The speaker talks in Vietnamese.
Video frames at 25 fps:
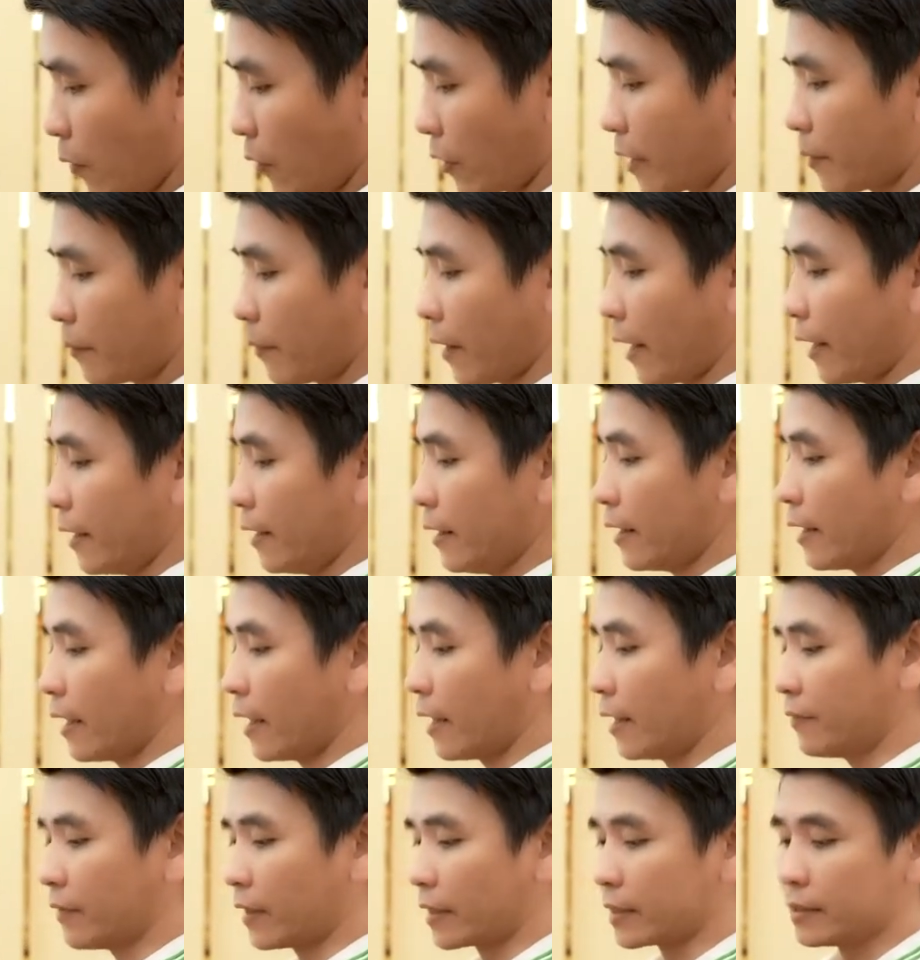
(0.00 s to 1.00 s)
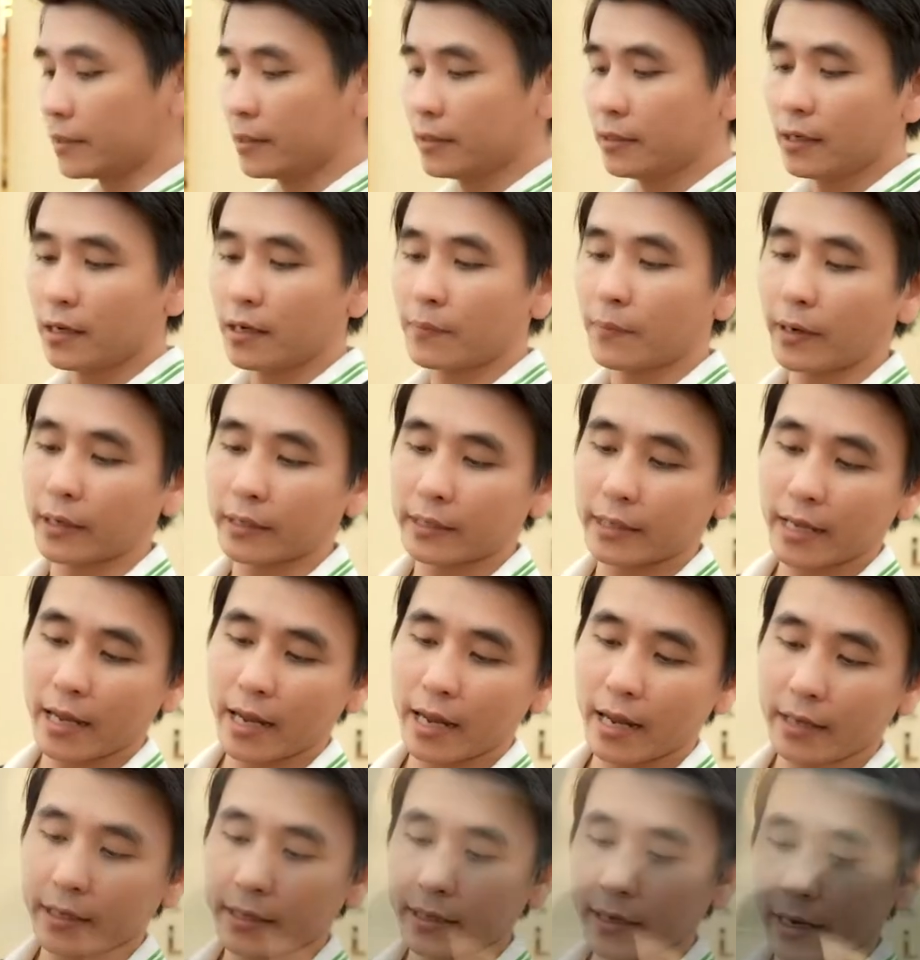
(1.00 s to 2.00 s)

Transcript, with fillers: một cái máy là ở phần dưới đó là bằng da như